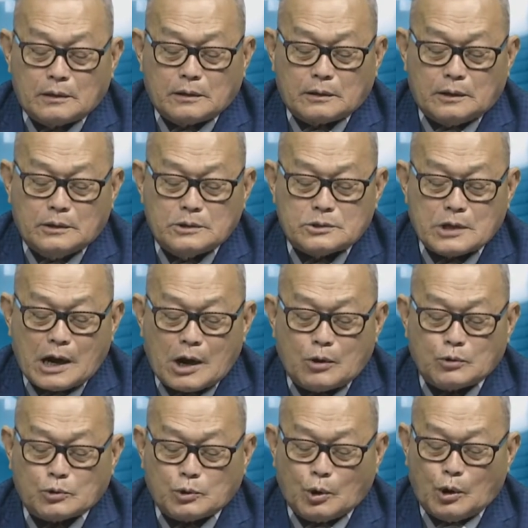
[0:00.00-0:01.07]
thứ
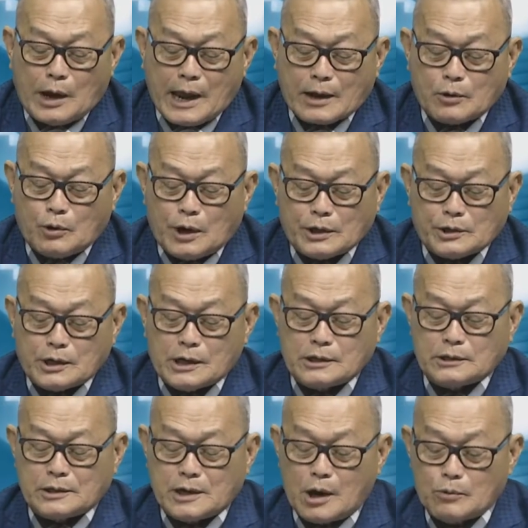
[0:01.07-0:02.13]
sáu chỗ ăn ngoài
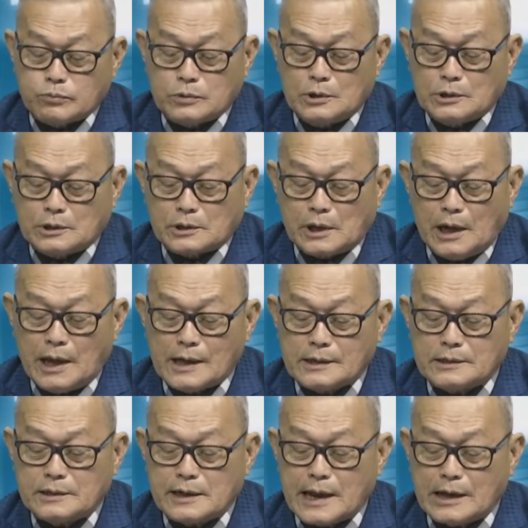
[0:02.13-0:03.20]
trời không được
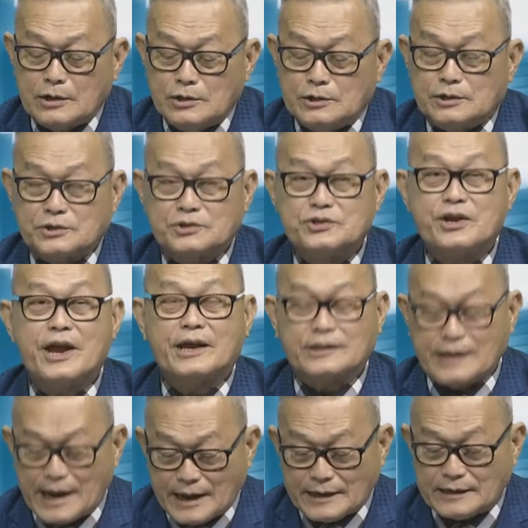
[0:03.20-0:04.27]
lấn ra đường xe
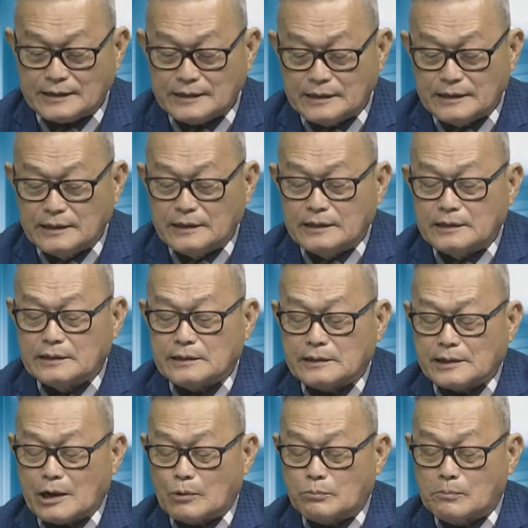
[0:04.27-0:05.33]
chạy
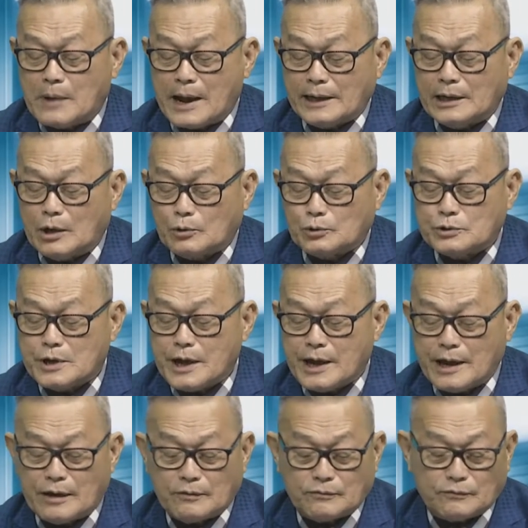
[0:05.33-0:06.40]
trong bãi đậu
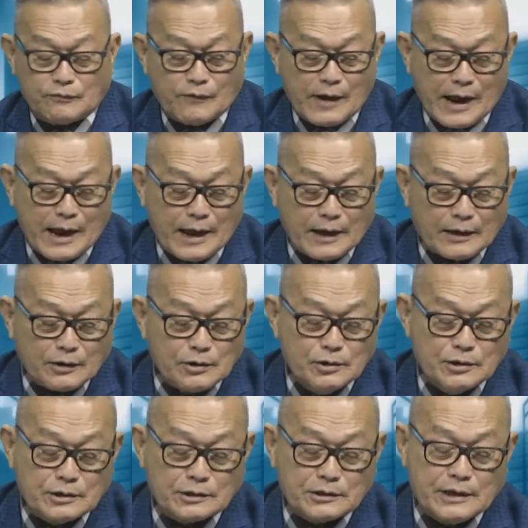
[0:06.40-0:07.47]
xe và
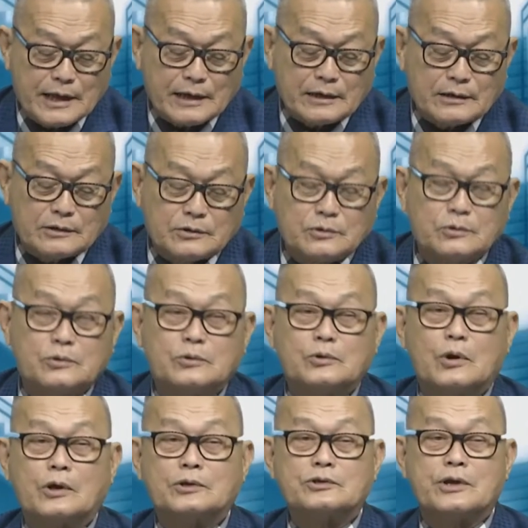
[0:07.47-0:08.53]
đường dành
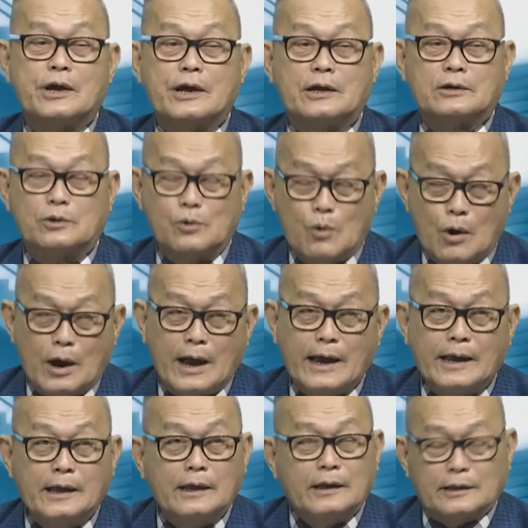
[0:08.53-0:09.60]
cho xe cứu hỏa
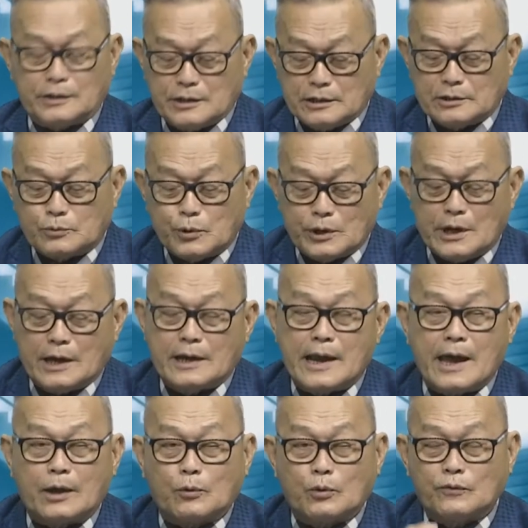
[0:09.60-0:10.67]
những quy định
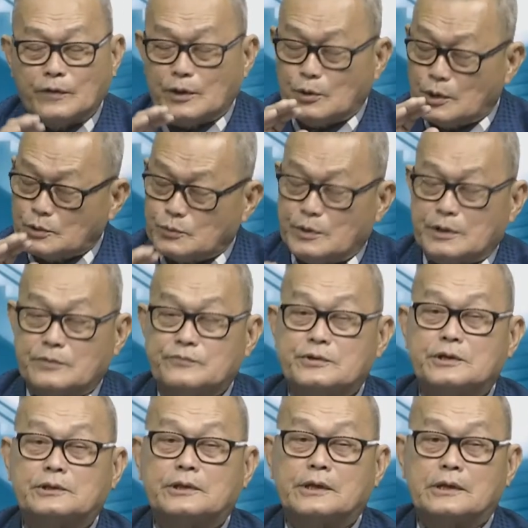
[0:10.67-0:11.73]
này quý vị nói chuyện với
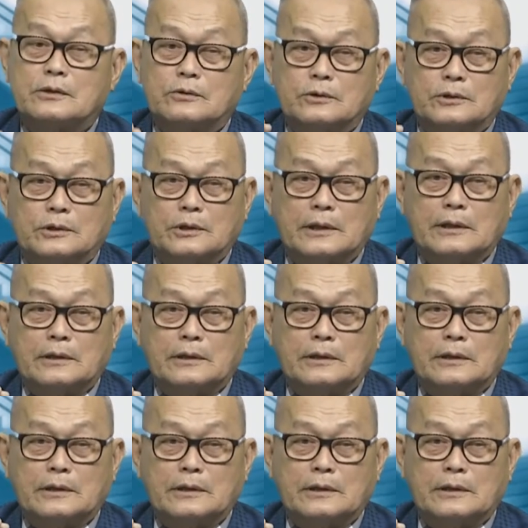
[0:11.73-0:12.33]
City người